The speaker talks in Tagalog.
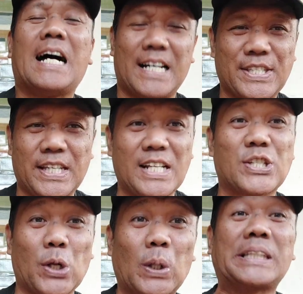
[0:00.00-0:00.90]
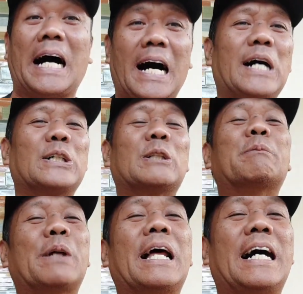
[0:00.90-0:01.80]
as in sold out
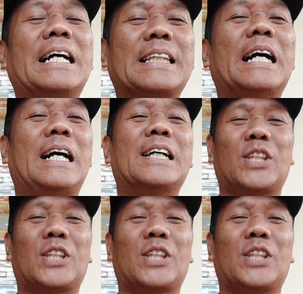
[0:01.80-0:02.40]
po lahat ng